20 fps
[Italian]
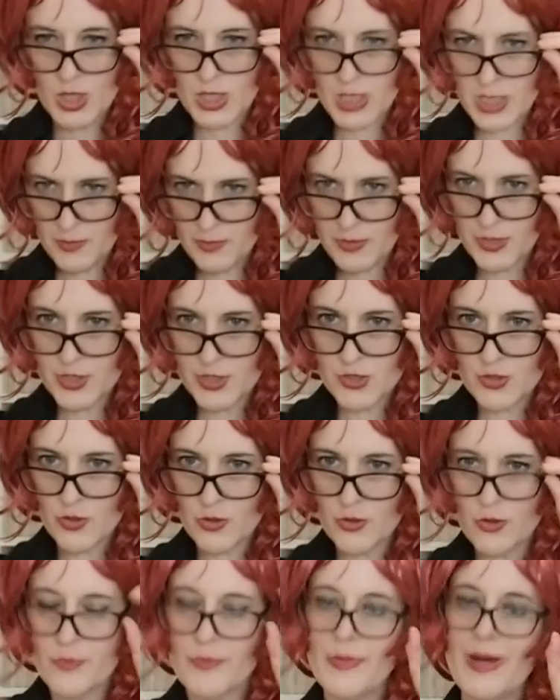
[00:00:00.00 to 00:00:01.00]

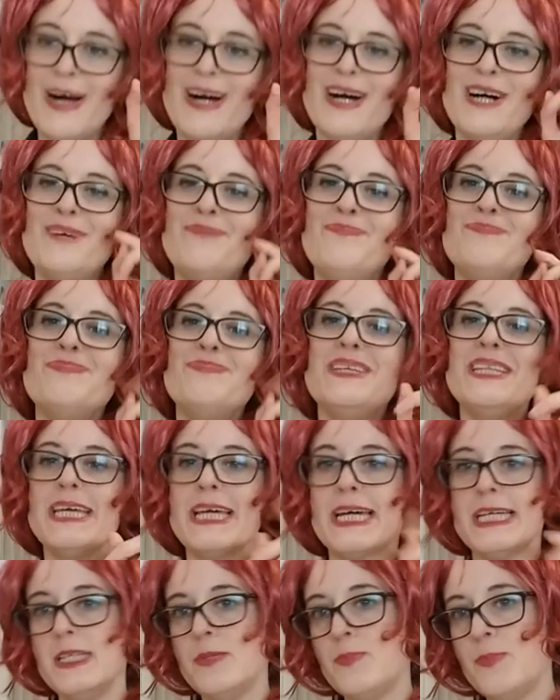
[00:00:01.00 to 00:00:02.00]
Capisco, ma mi
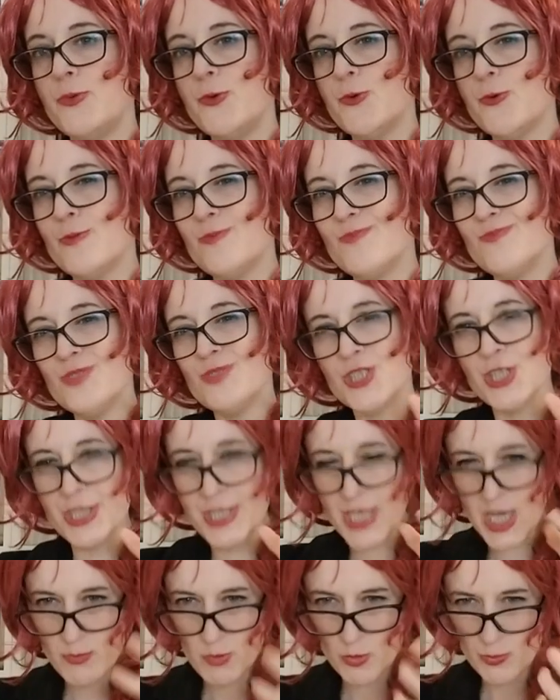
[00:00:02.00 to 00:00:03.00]
dica di più,
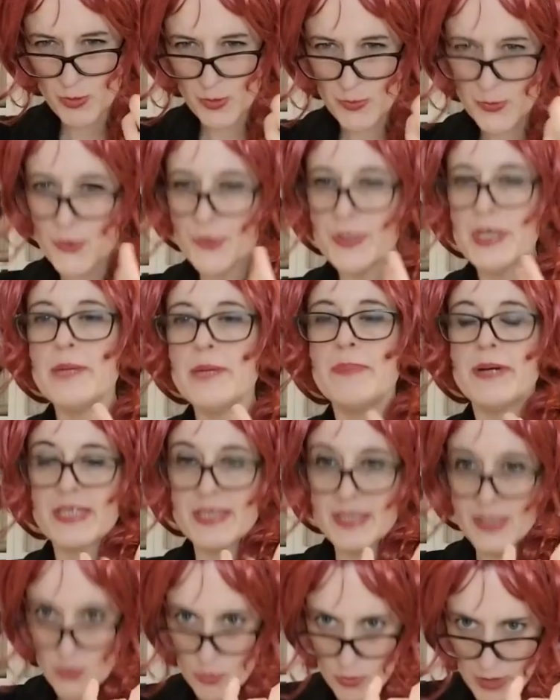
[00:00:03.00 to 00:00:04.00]
scendiamo un po' più nei
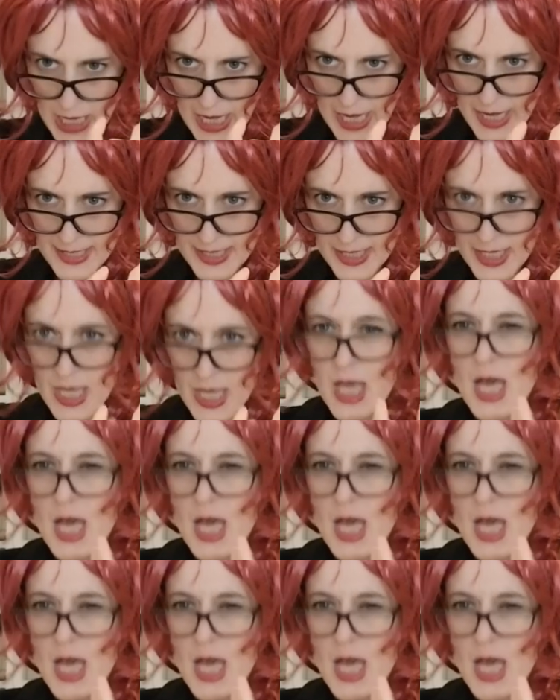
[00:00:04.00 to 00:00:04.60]
particolari,